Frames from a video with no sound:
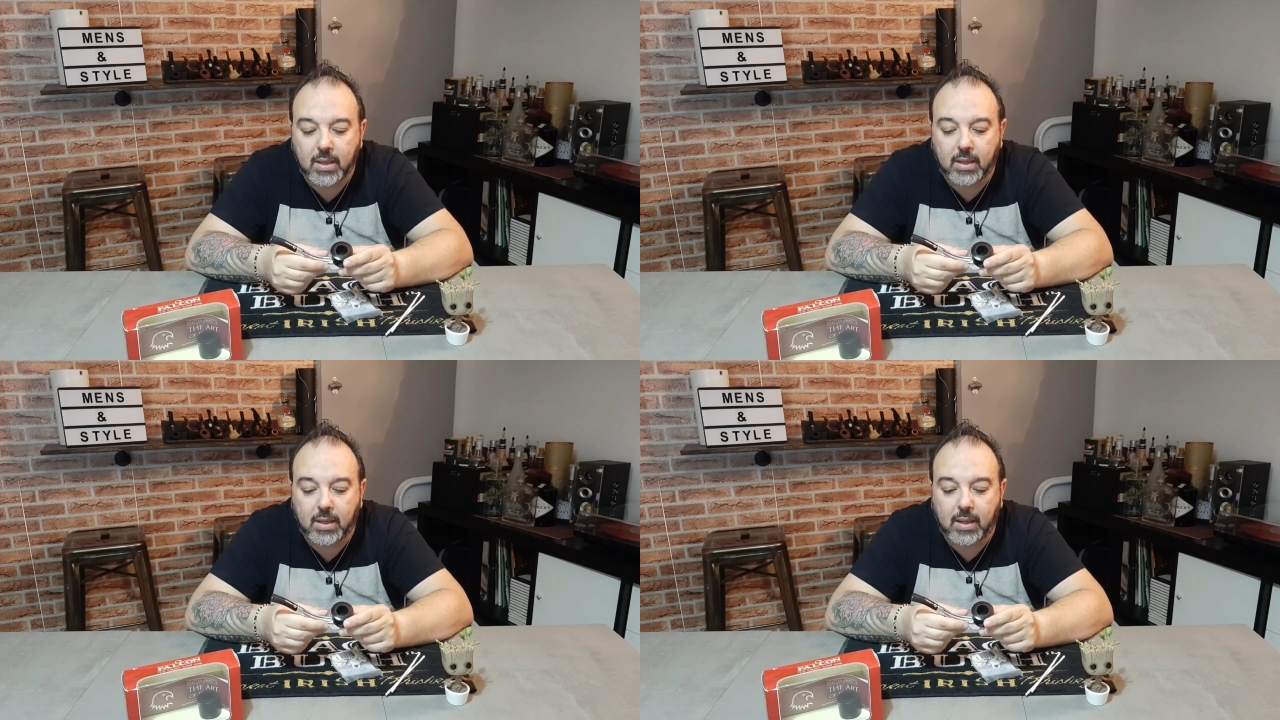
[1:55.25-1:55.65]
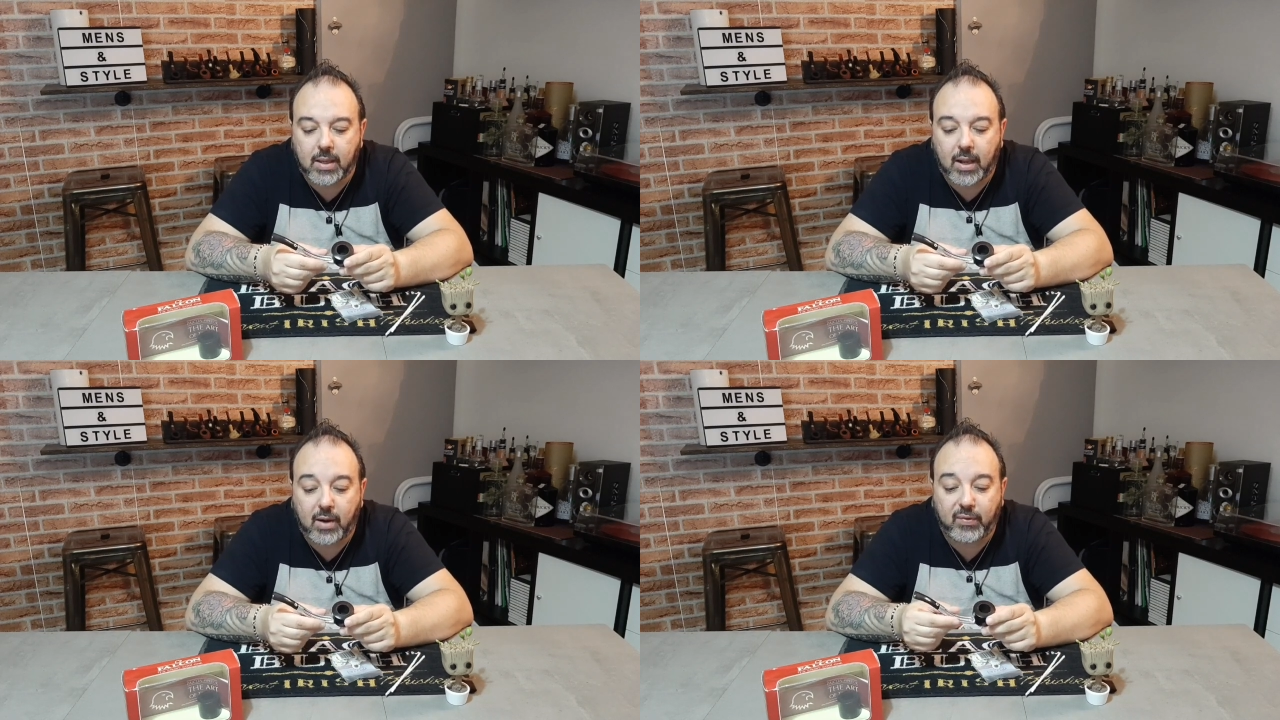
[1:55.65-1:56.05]
Eh,
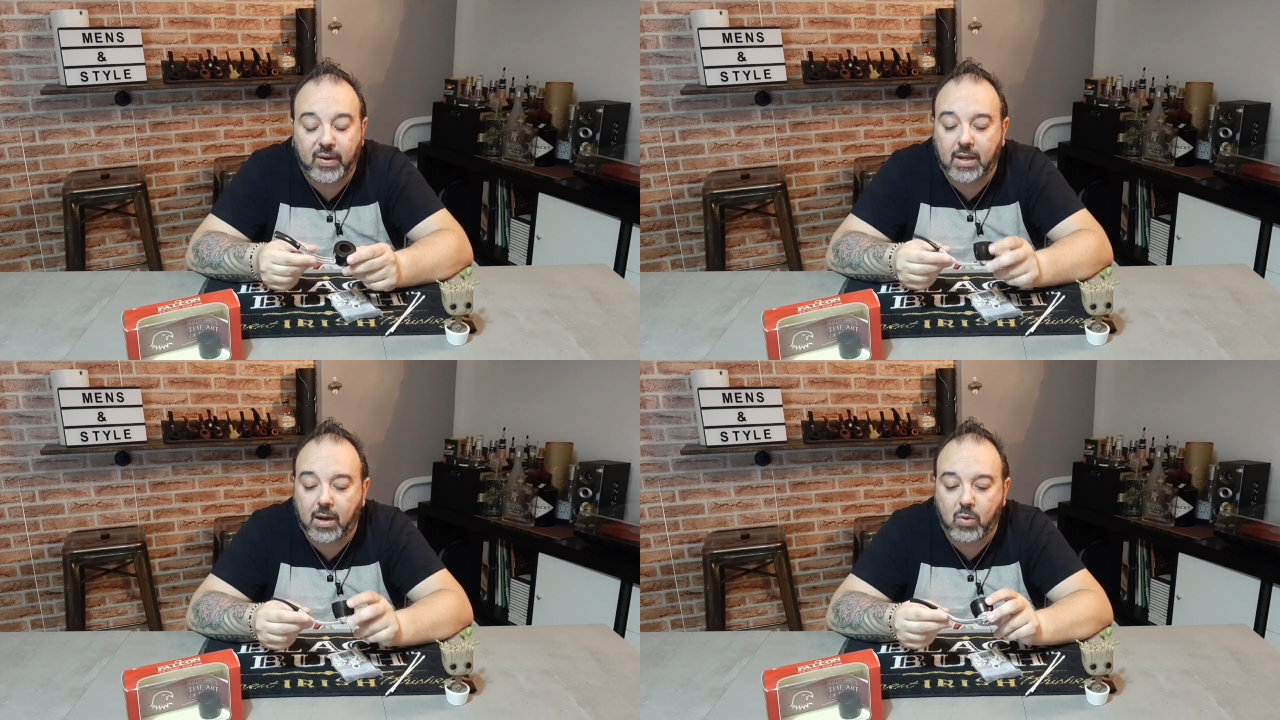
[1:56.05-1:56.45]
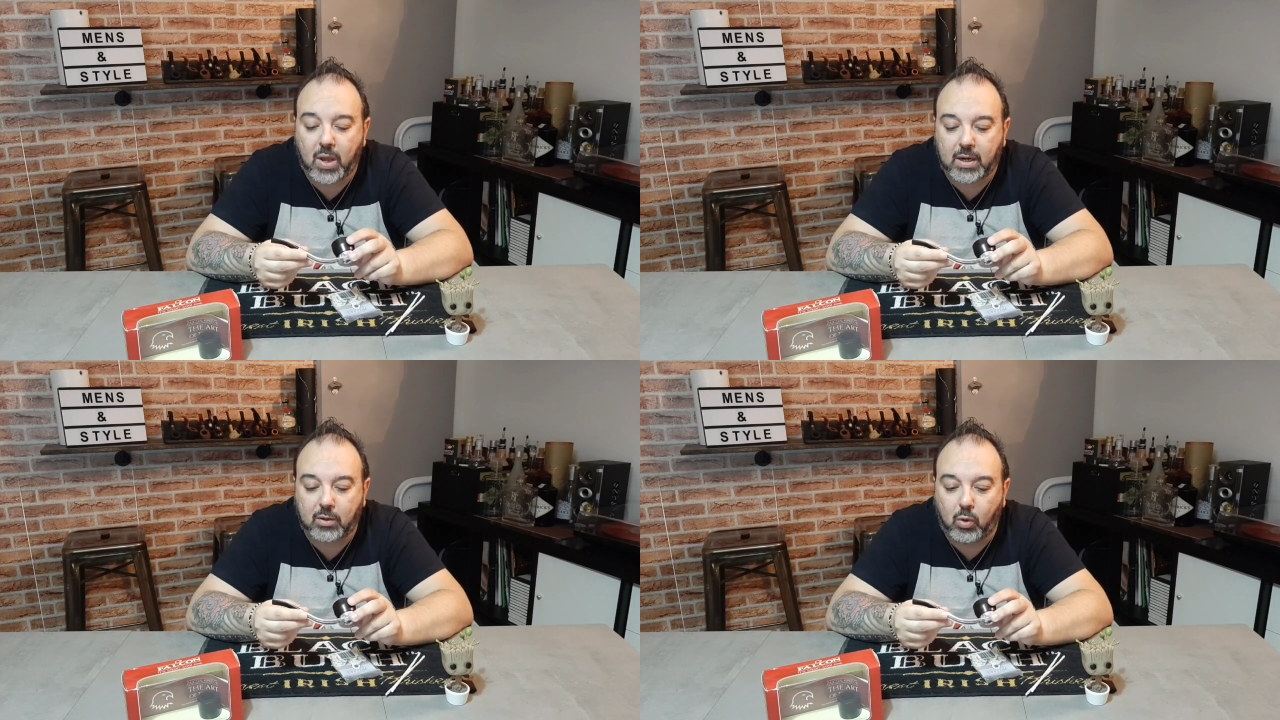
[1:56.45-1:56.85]
alla fine della
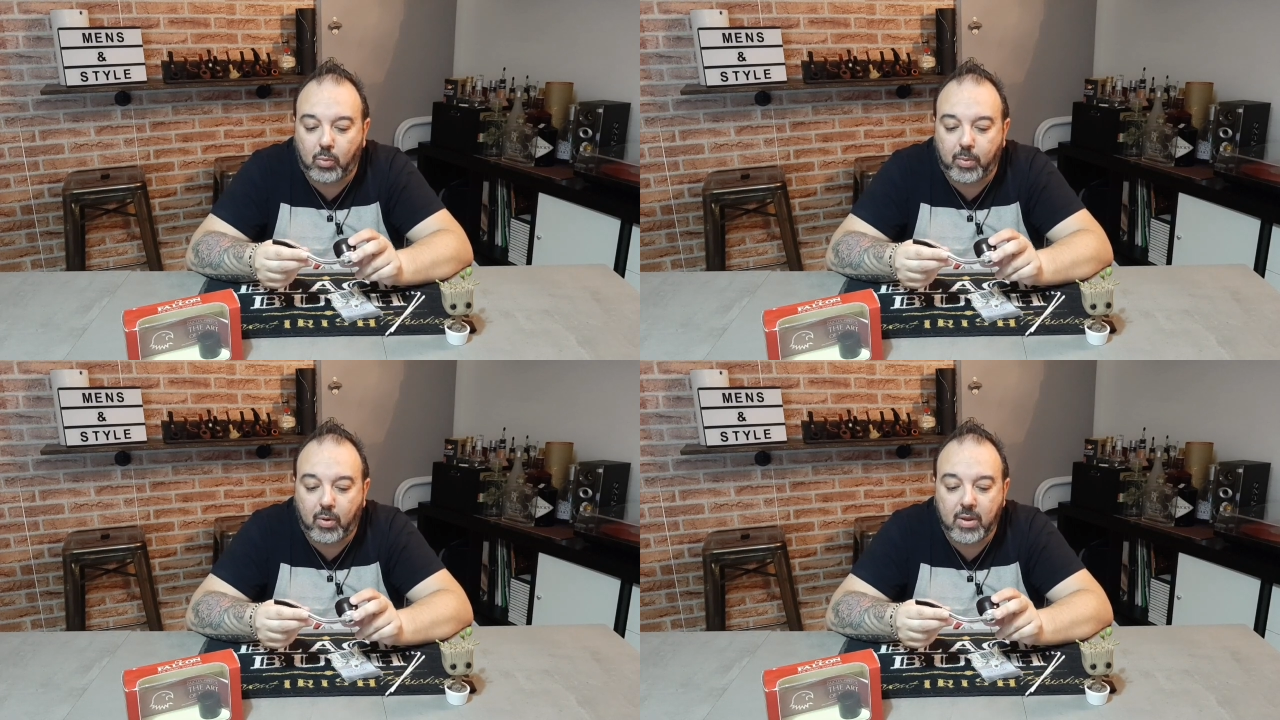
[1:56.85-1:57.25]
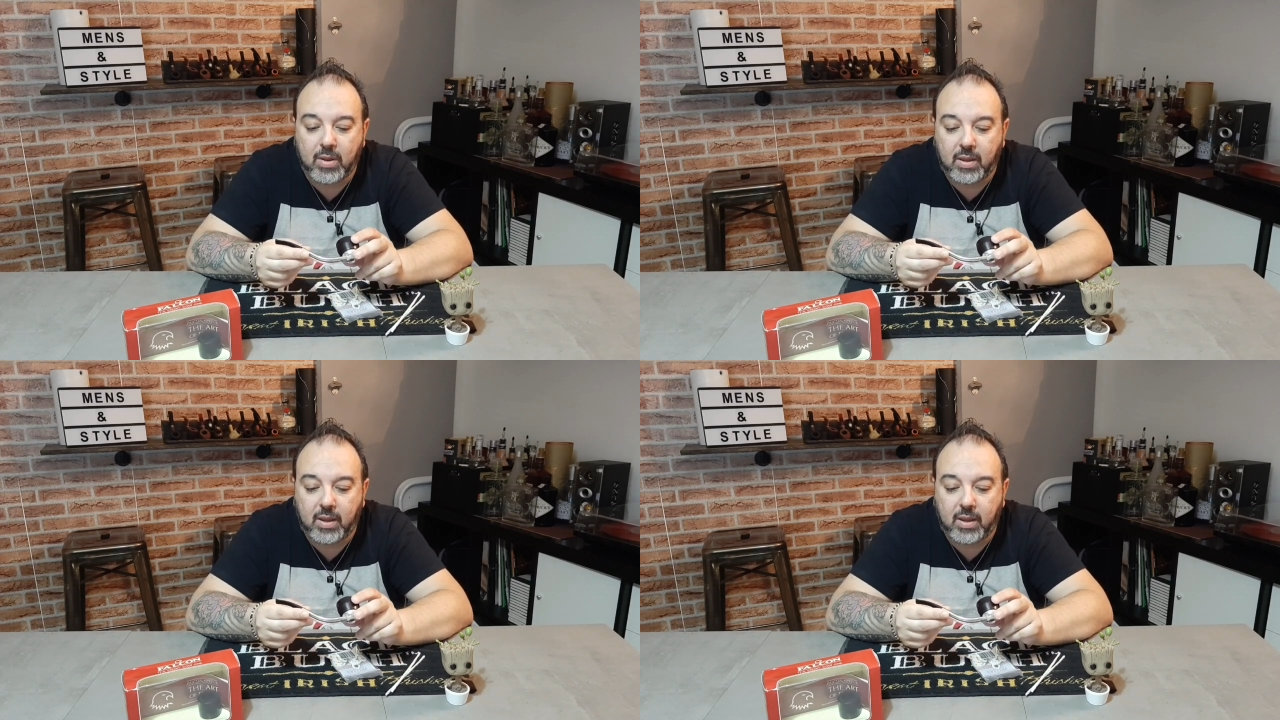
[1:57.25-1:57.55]
guerra, dopo,